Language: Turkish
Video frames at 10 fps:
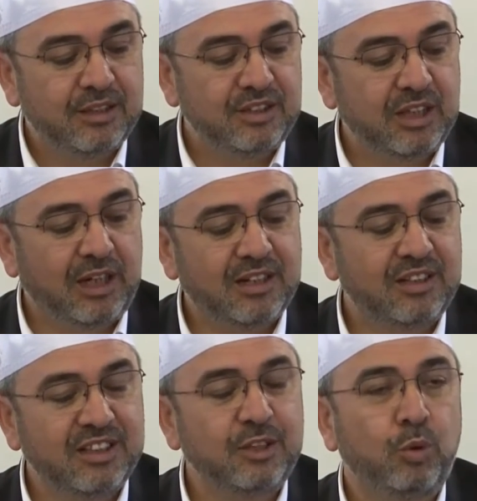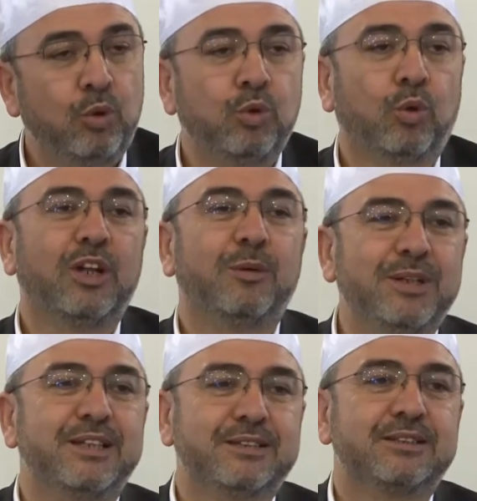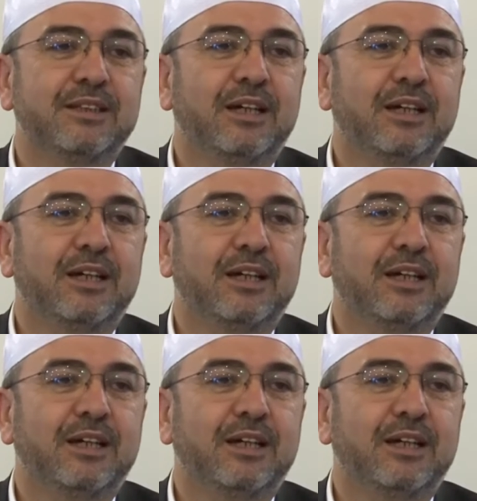yarının ölü olabilir.